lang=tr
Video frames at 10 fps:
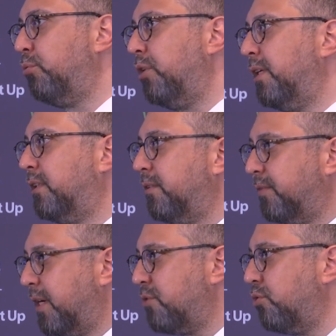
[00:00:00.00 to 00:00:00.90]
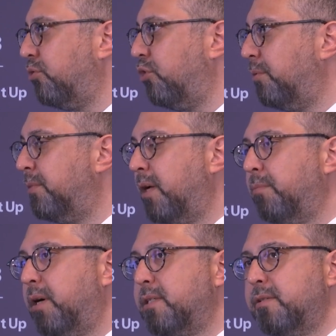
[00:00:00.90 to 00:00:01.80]
bu elektrifikasyonun
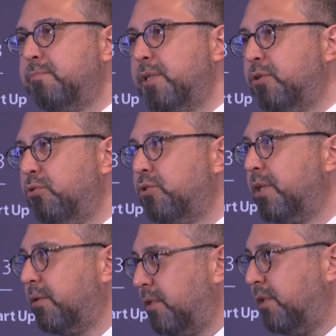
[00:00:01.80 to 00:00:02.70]
öneminden bahsedecek olursak